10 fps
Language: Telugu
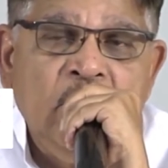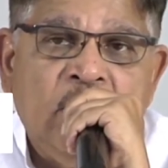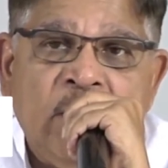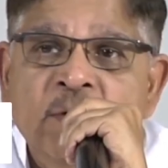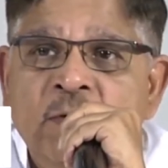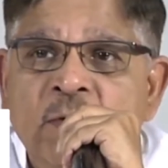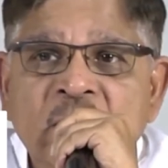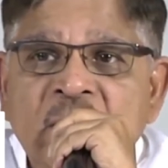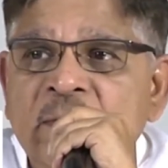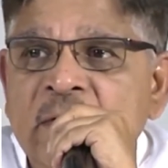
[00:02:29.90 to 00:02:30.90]
ప్రభుత్వం
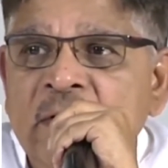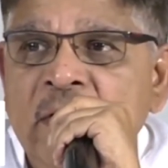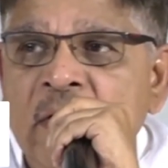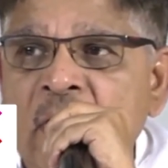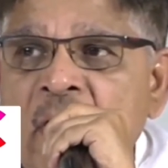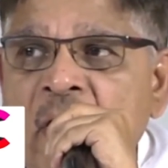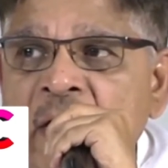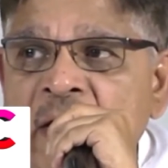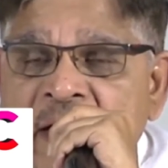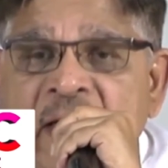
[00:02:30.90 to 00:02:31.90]

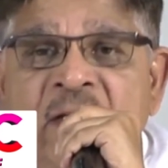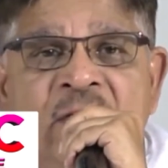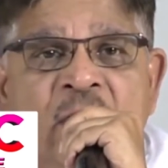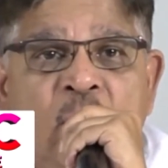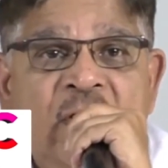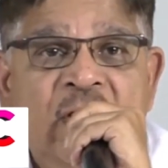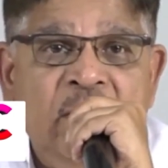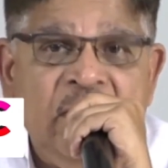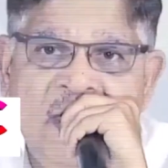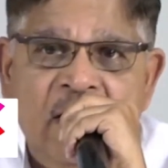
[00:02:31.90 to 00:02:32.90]
నిర్ణయించిన కొన్ని
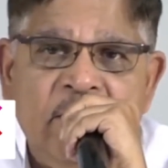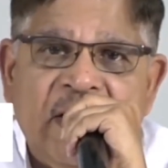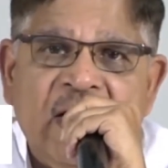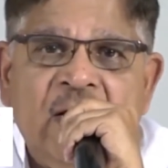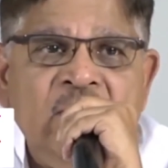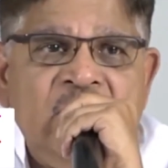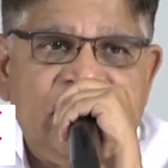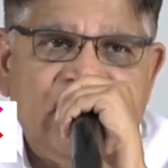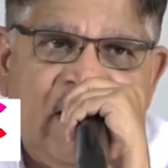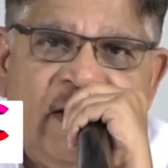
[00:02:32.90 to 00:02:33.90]
నిబంధనల ప్రకారం అది
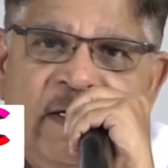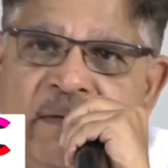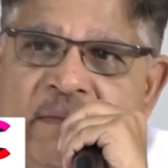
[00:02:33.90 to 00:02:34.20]
చేయాలి